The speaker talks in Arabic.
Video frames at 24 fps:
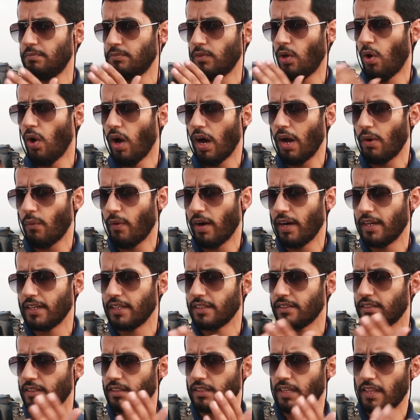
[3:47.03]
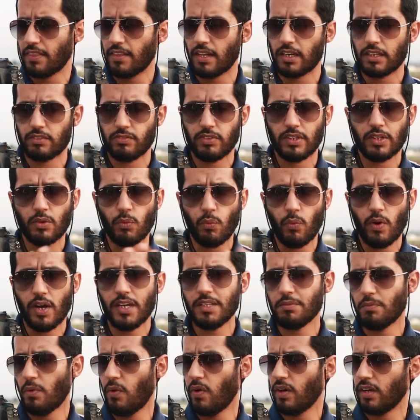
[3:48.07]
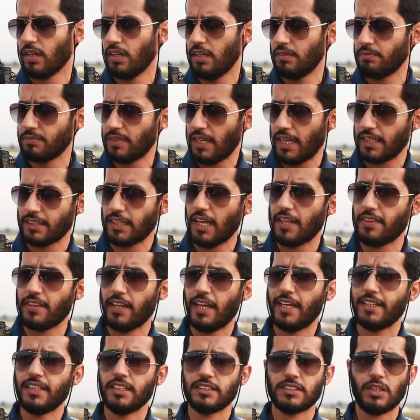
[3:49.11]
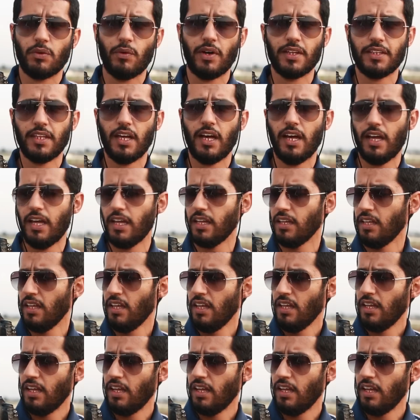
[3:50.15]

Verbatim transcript: مدحوها وايد كذلك في وايد مواقع مدحت هذه العدسه وادائها